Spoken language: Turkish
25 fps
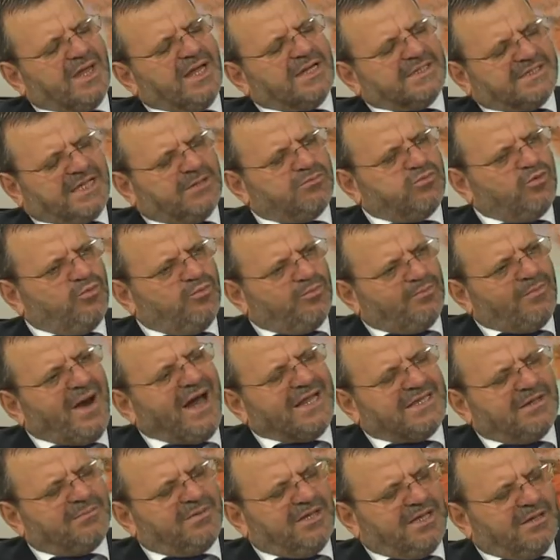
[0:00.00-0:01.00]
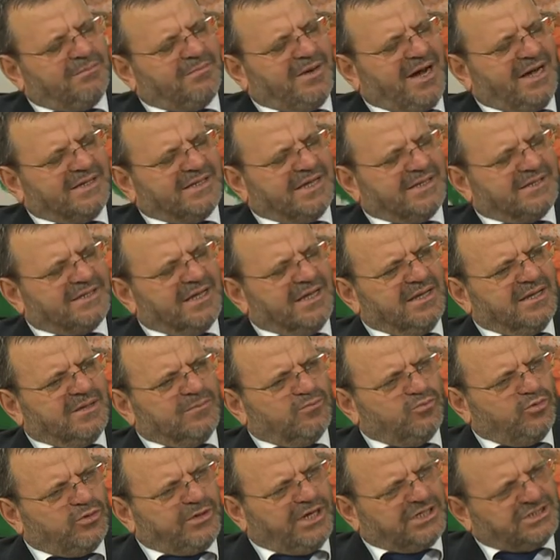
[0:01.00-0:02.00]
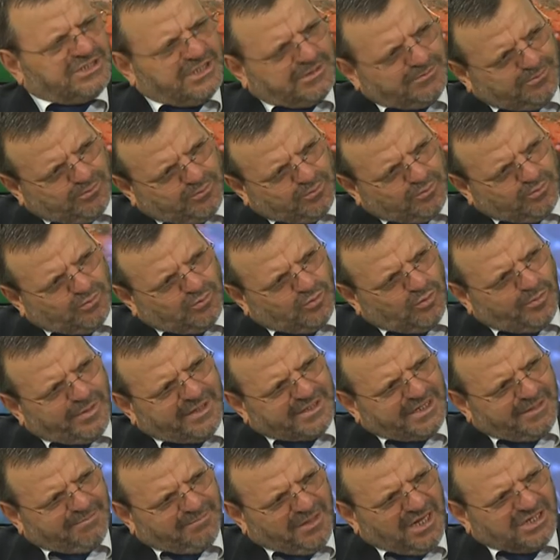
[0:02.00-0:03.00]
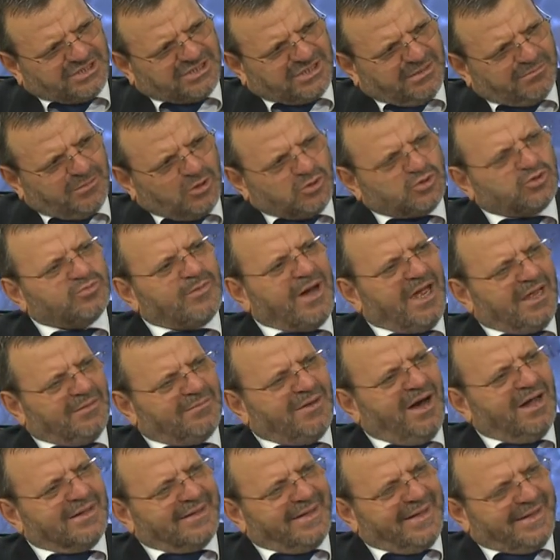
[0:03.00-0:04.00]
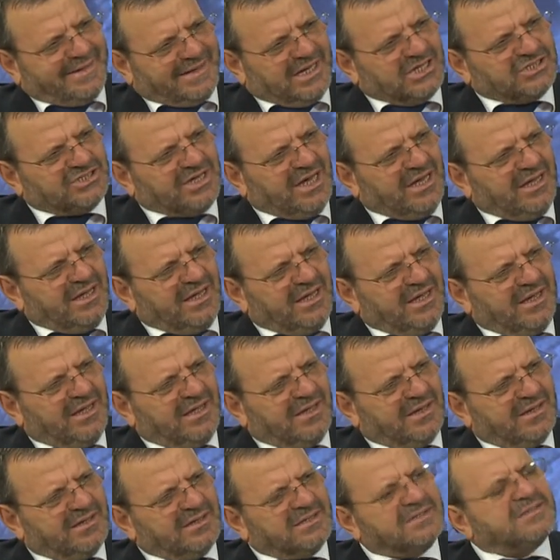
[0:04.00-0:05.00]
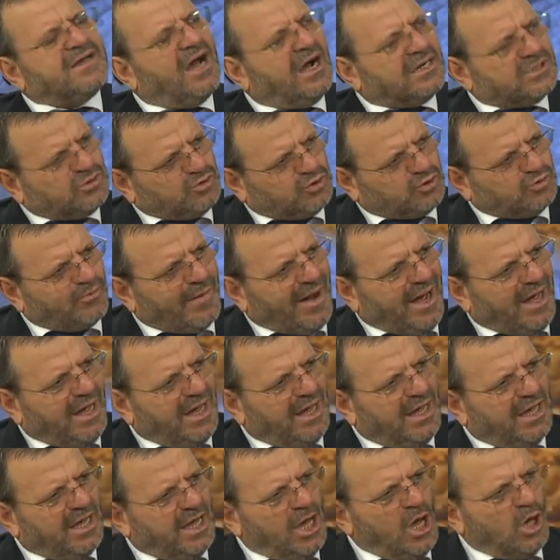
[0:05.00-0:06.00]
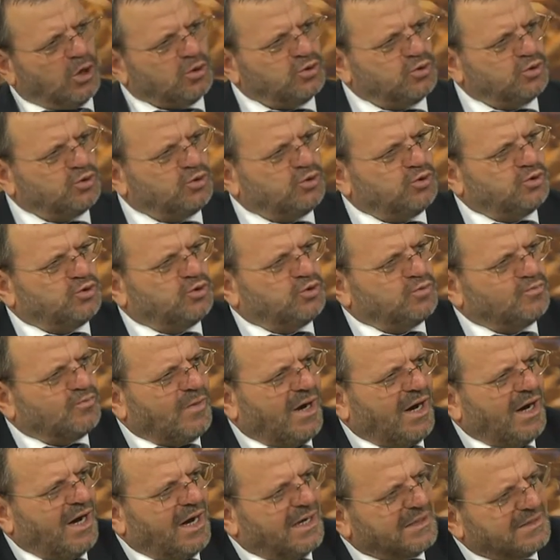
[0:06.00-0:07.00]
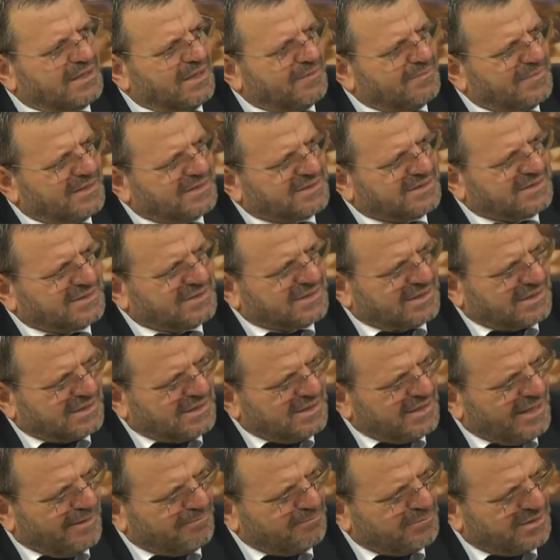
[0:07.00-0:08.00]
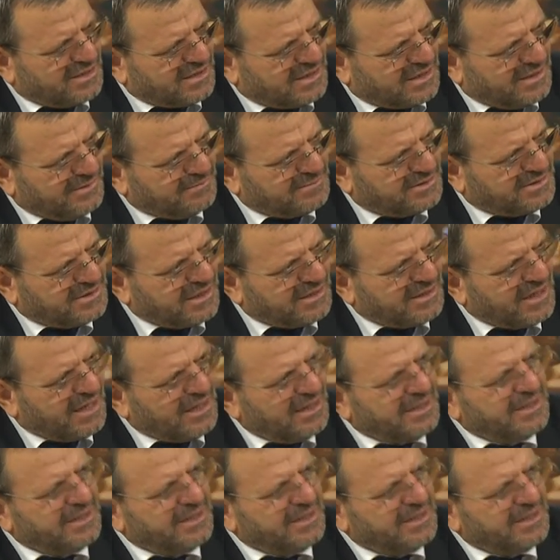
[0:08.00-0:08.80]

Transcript: tabi bu mali bir ibadet. Bu gece mübarek Perşembe Cuma'ya bağlayan gece. Yarın Cuma. Evet. Cuma namazını kılan bir kimse de